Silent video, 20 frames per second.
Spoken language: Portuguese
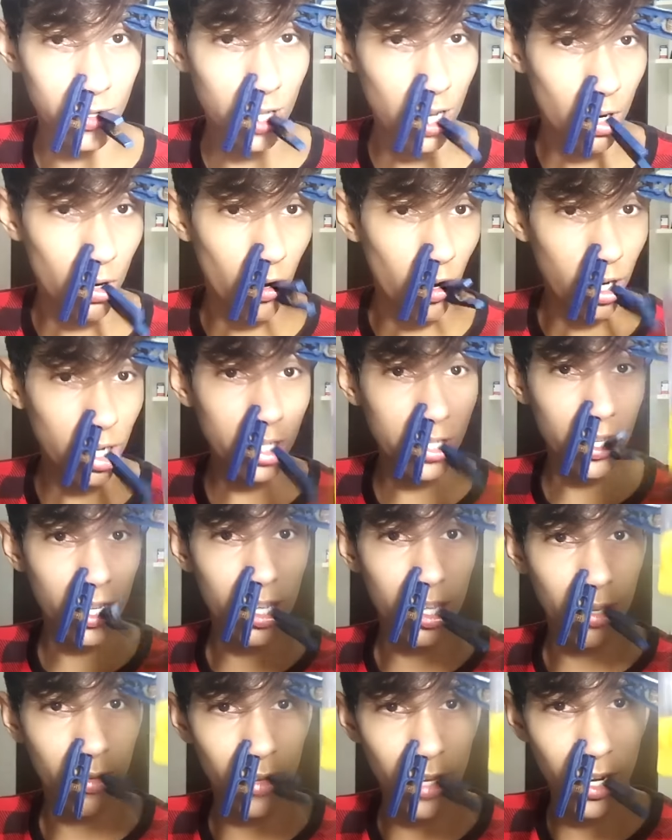sério. Olha isso
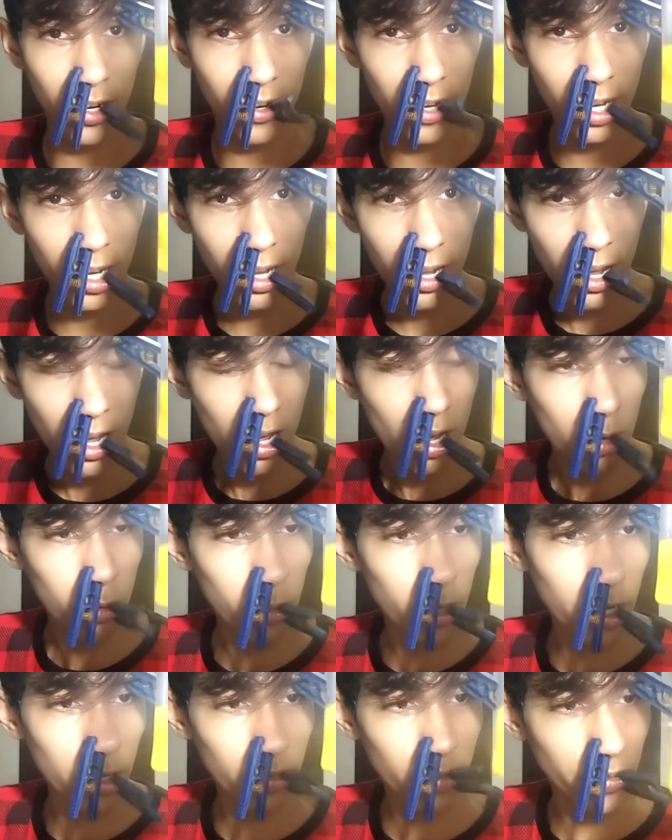daqui, velho.
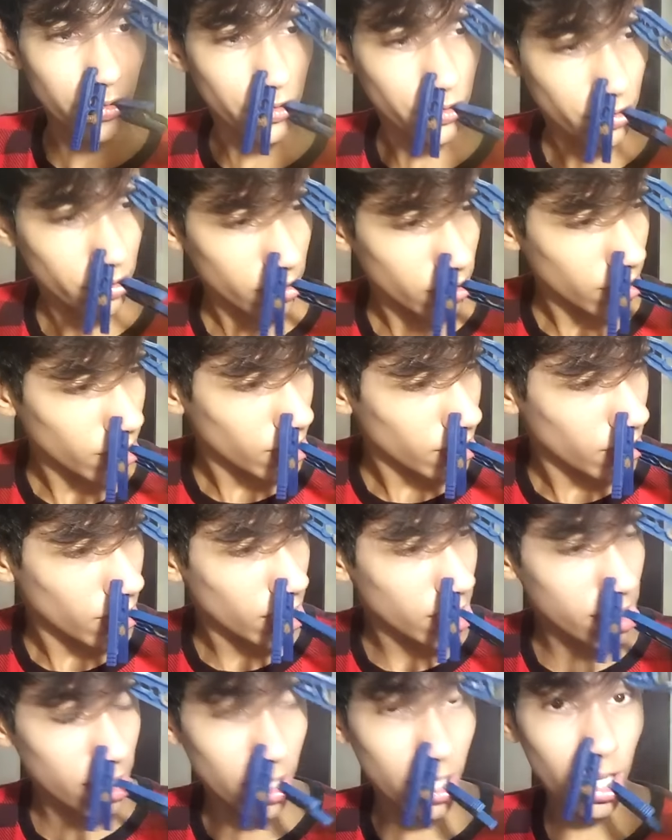Mano,
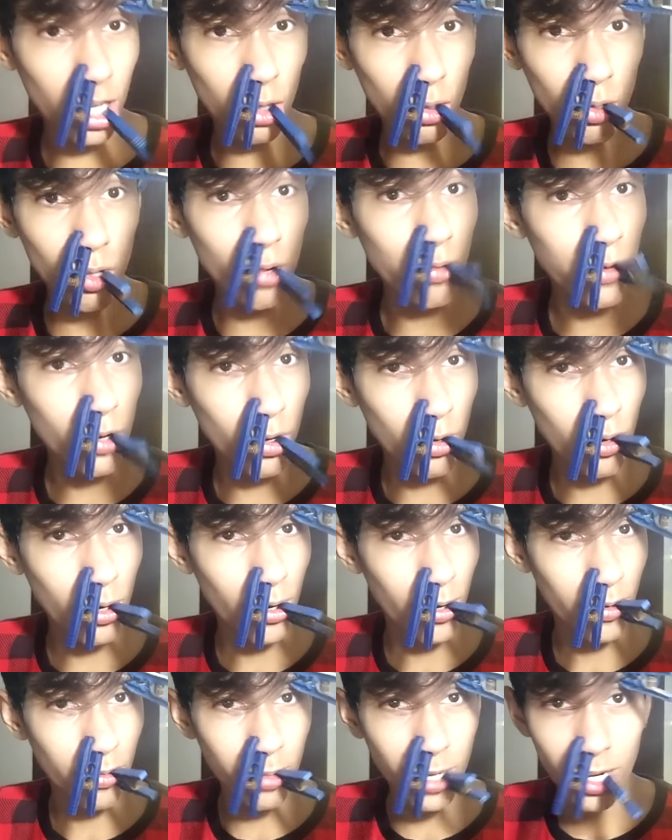isso daqui é tudo ovo
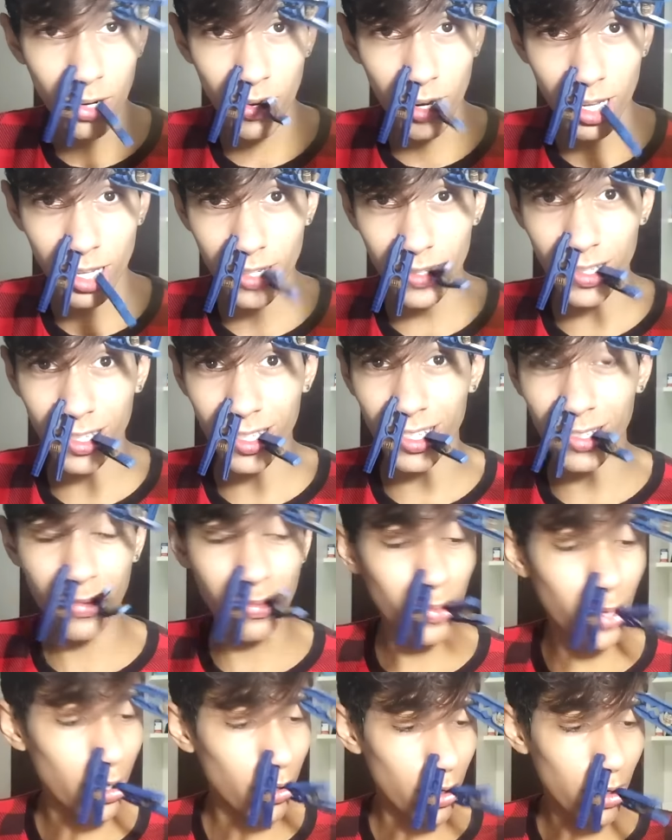cru. Mano, isso.
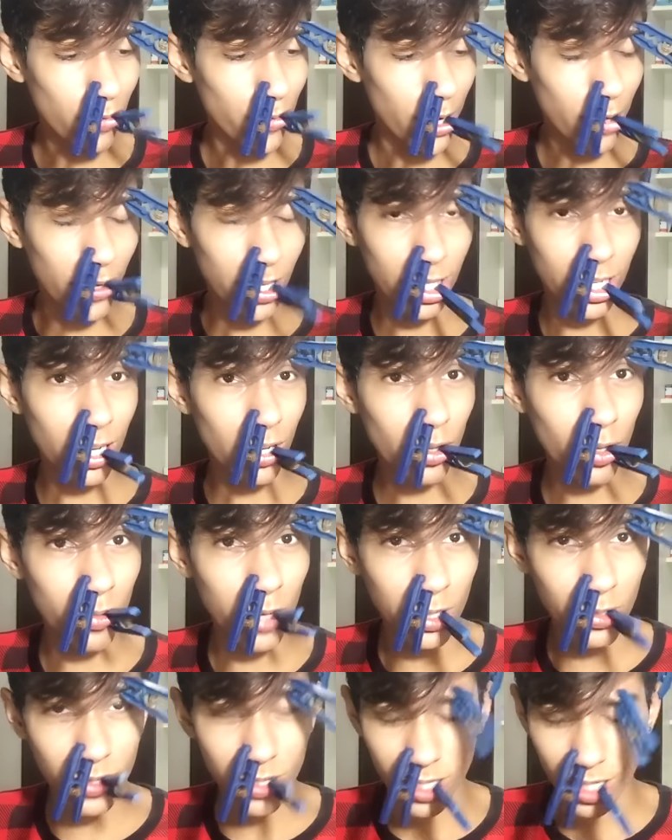Mano, eu não vou aguentar nem
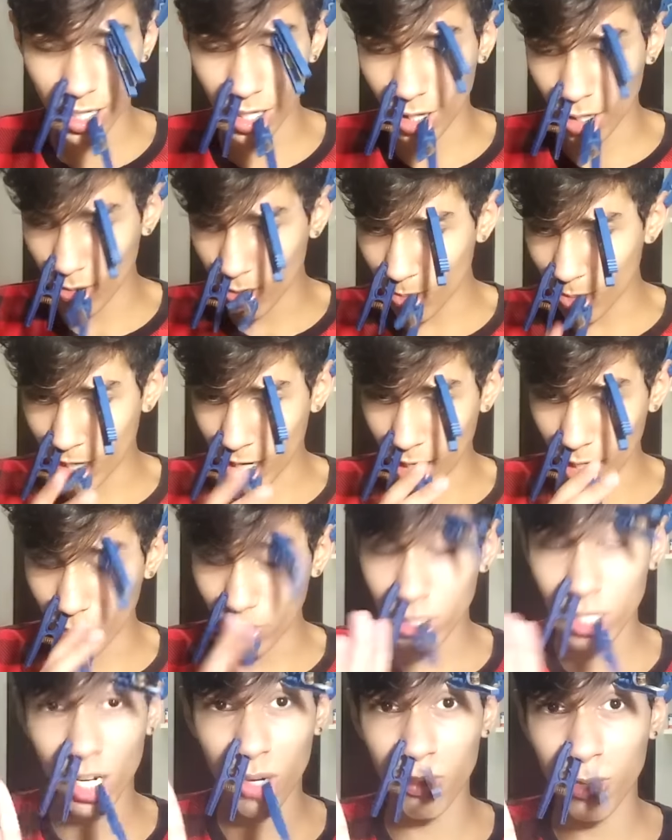tomar tudo isso aqui. Então vamos lá. Eu
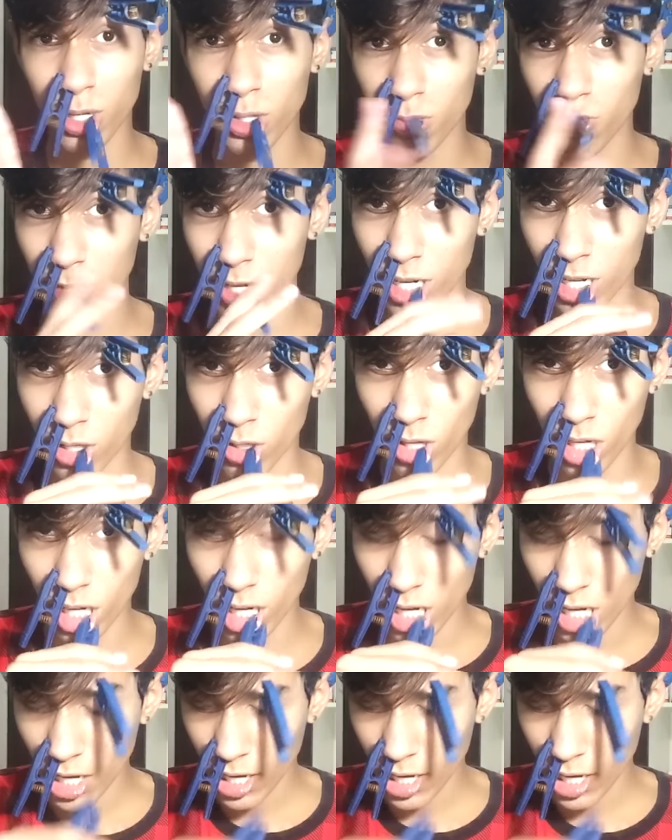vou tirar primeiro o pregador.